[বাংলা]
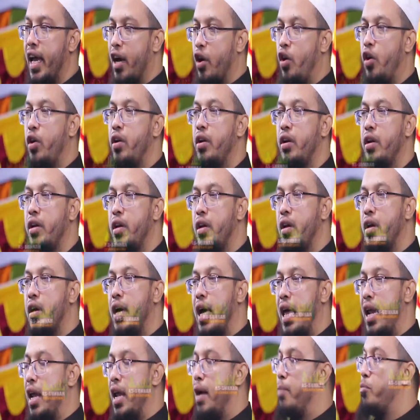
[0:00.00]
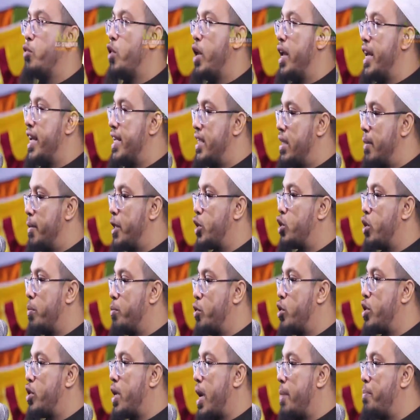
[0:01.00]
এখন আলহামদুলিল্লাহ হিজামা
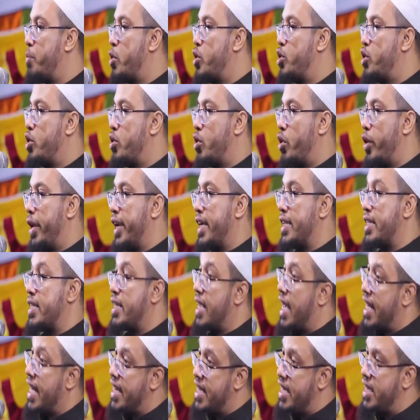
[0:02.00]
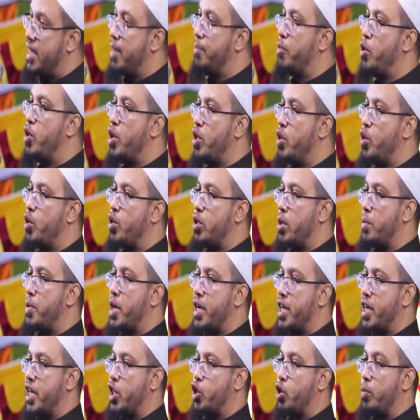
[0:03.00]
শব্দটাই পরিচিত হয়ে গেছে এটা হাদিসে বর্ণিত হয়েছে
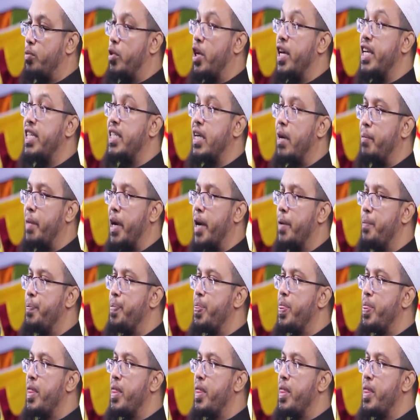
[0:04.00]
এমন একটা শব্দ হিজামা